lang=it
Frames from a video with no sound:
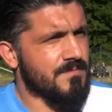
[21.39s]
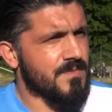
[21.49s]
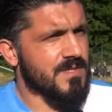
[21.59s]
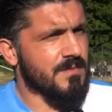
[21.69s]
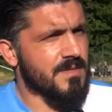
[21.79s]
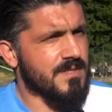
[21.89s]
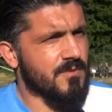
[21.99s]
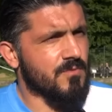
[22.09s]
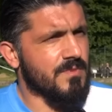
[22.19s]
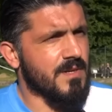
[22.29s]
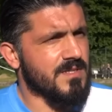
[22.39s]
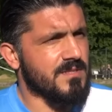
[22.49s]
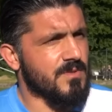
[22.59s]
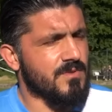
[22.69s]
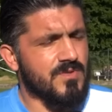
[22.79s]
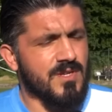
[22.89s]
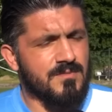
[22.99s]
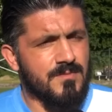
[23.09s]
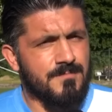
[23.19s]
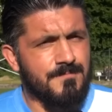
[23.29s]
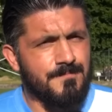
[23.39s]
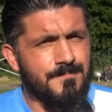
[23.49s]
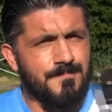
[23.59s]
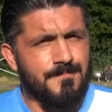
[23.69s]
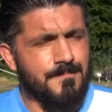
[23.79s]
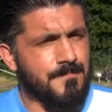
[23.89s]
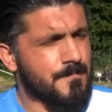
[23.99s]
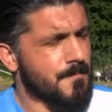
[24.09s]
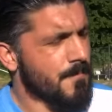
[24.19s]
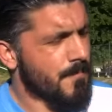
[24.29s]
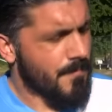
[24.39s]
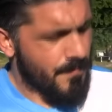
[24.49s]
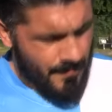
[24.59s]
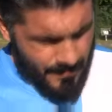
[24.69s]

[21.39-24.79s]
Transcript: c'è sempre stato un bellissimo entusiasmo. Visto che la Samp è a